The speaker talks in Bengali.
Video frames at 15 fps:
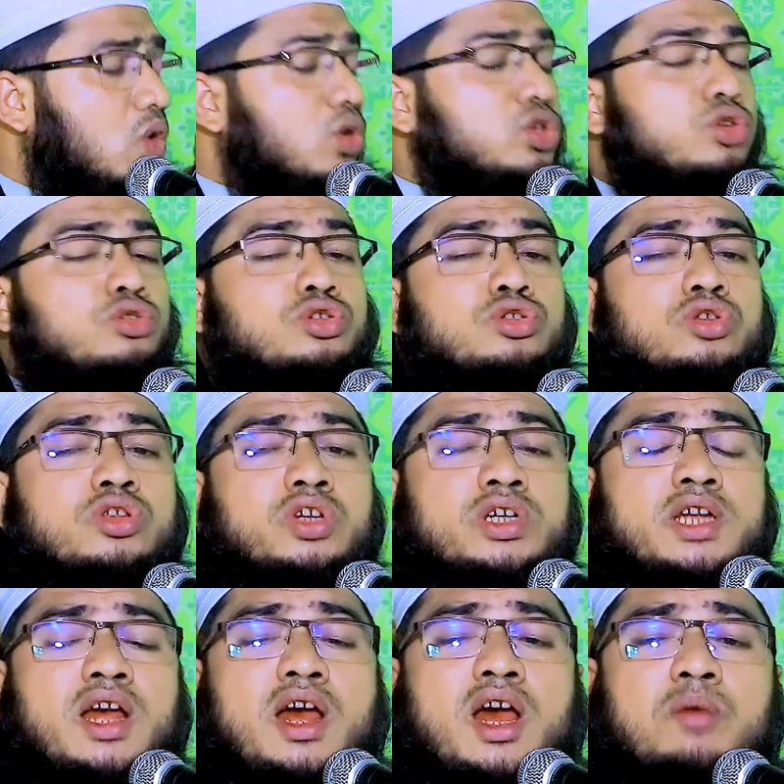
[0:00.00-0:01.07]

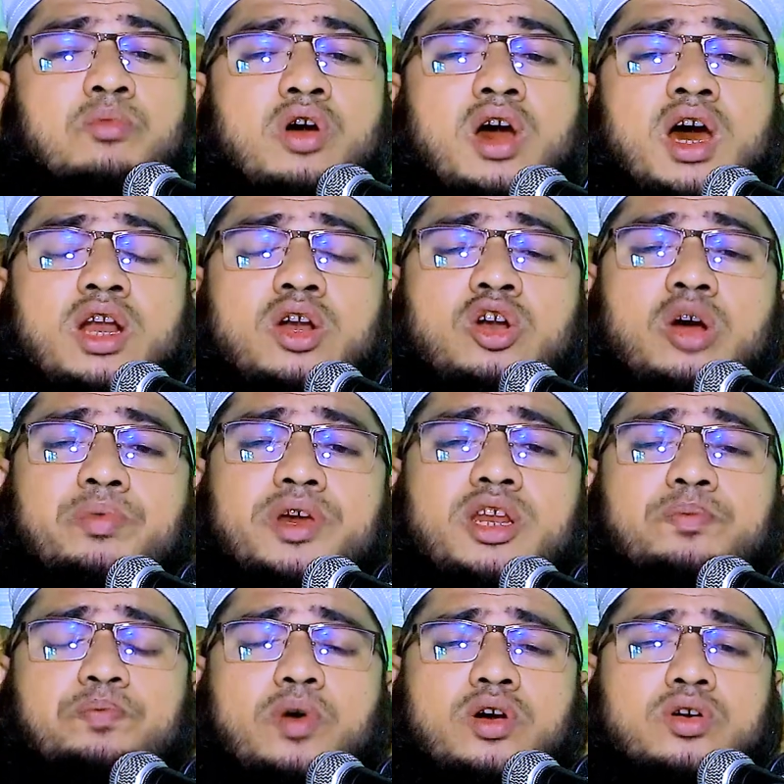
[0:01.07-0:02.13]
অসুস্থতাটা মহান
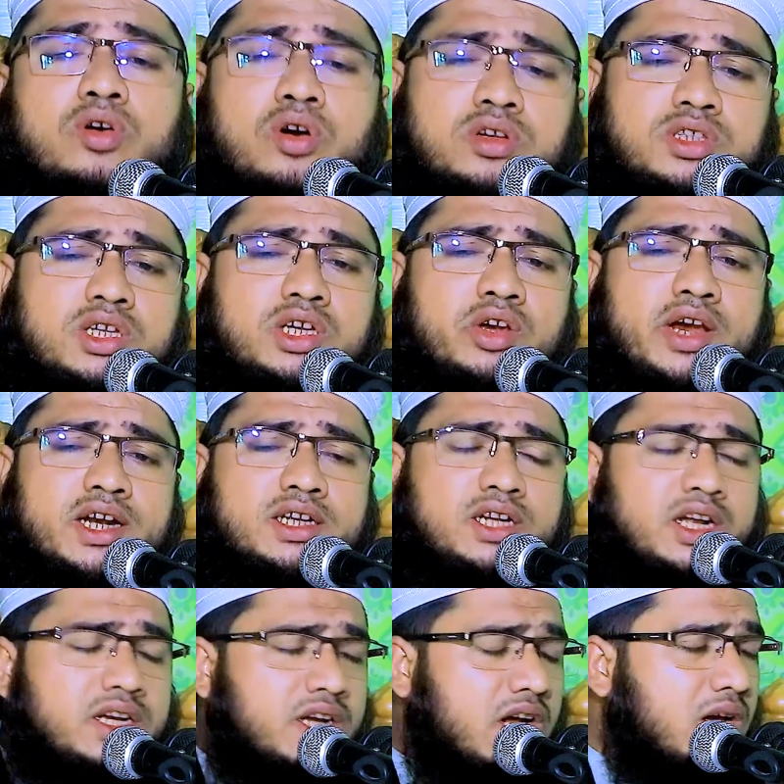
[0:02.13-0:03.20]
রবির পক্ষ থেকে
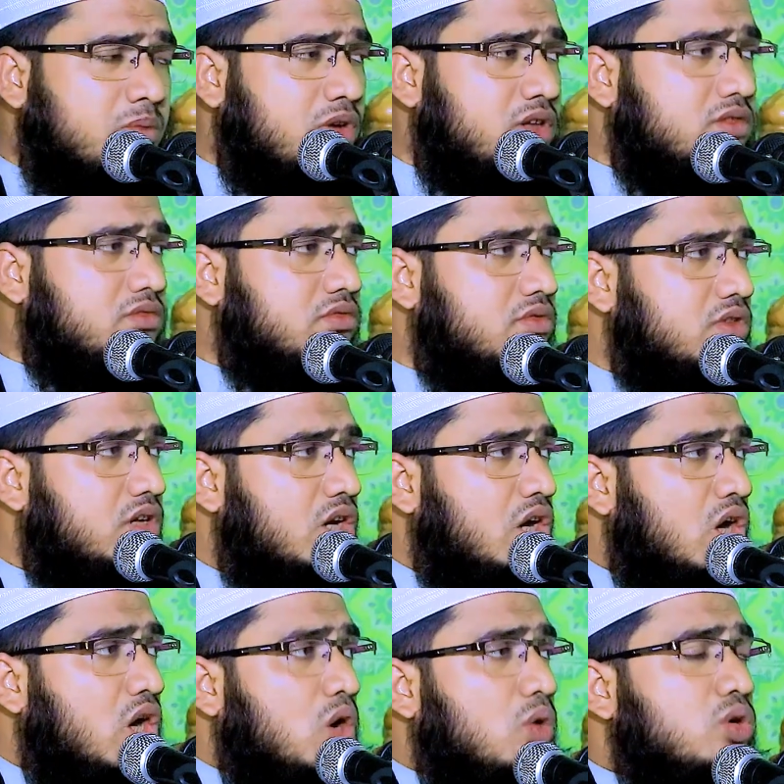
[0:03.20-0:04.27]
একটা নিয়ামত
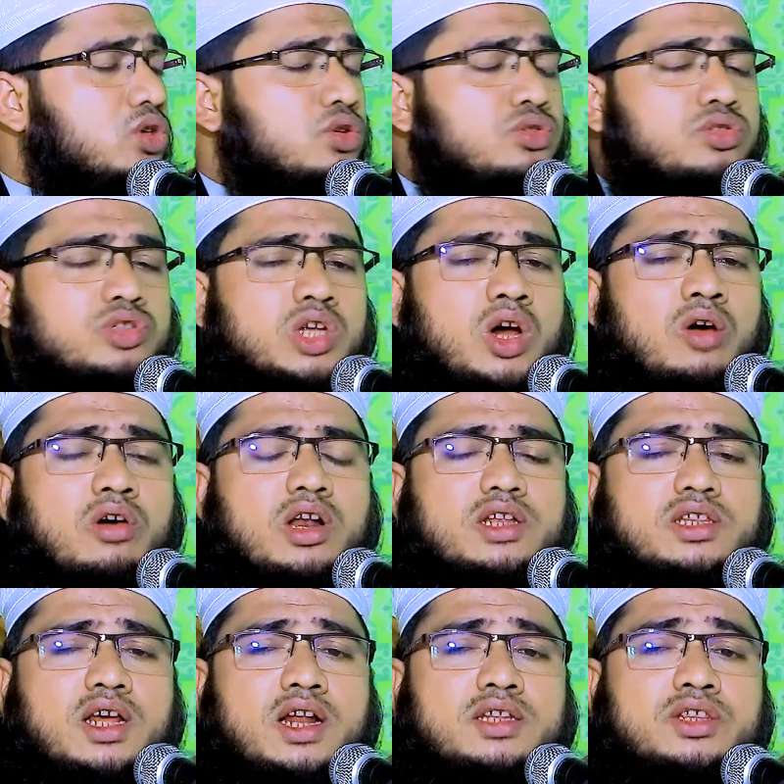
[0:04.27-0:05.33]
অসুস্থ হওয়ার
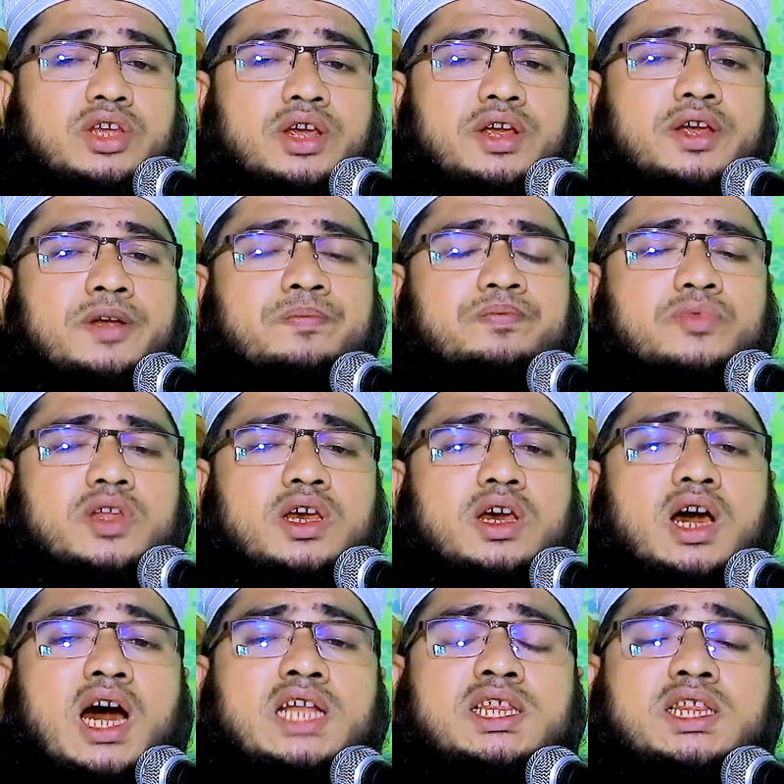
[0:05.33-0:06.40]
দ্বারাতে
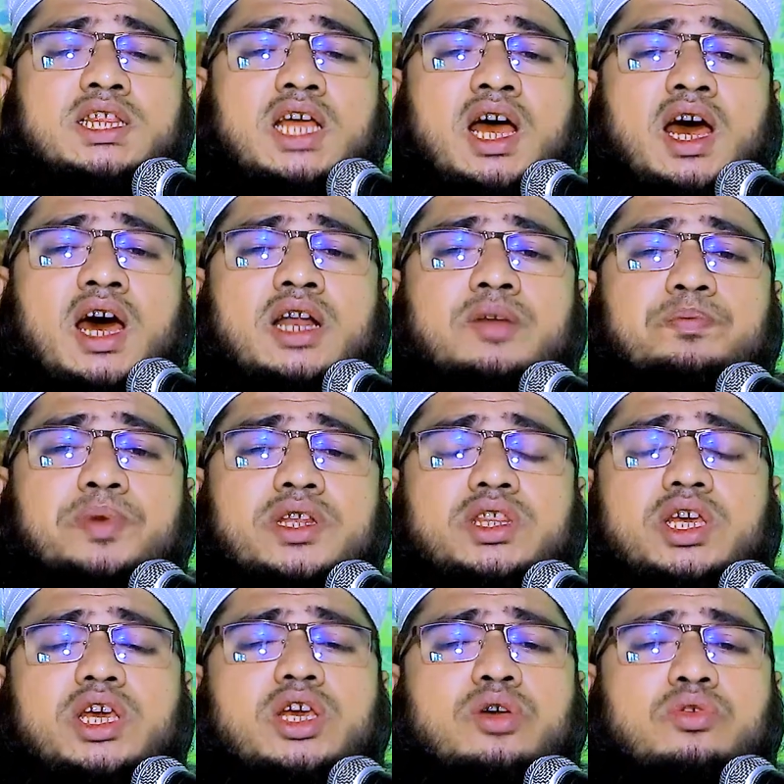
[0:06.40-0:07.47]
আত্মার
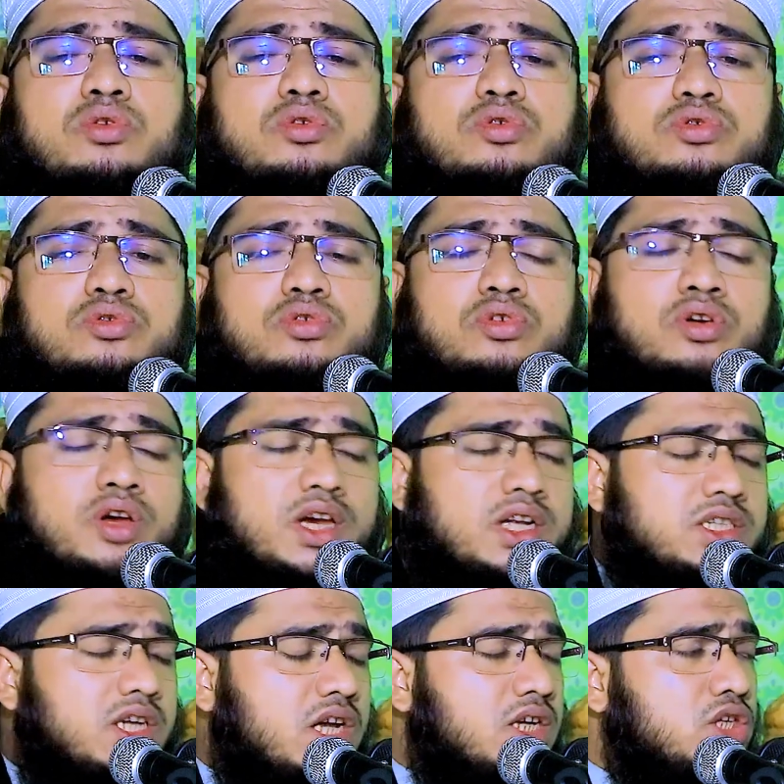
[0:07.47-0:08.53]
বিধিগুলো দূর
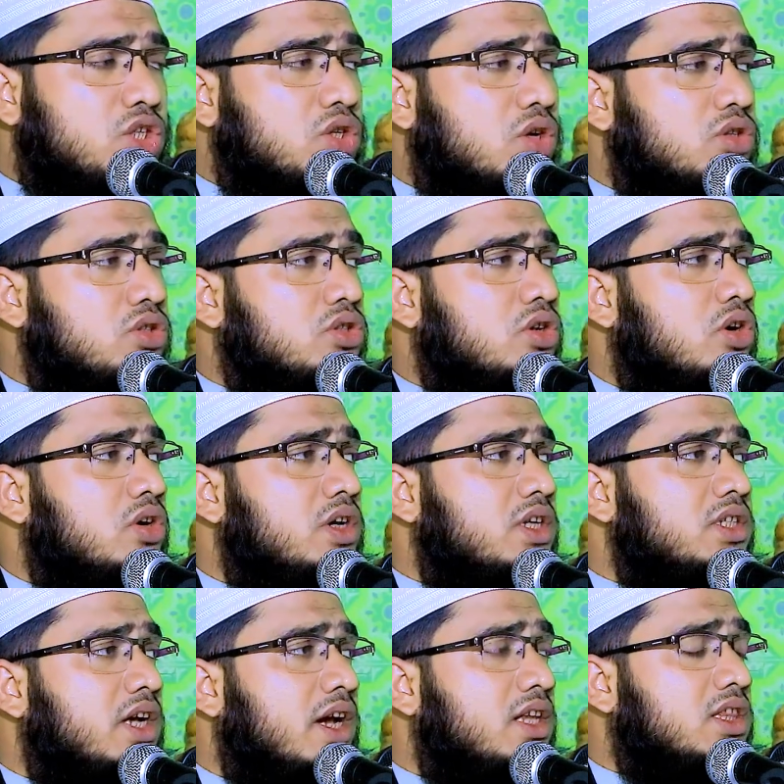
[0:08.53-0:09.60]
হয়ে যায় স্বচ্ছ
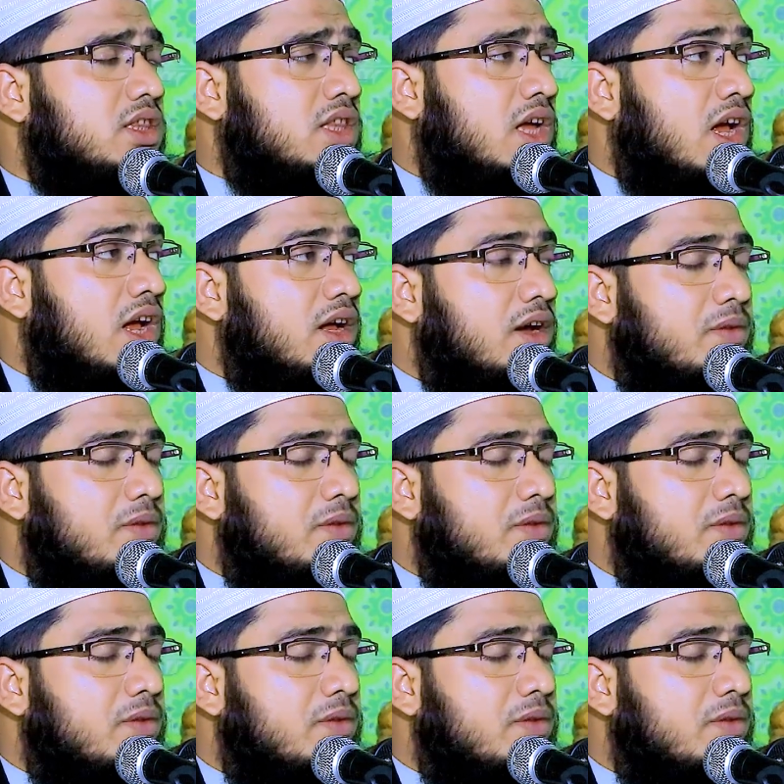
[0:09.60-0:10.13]
হয়ে যায় আত্মা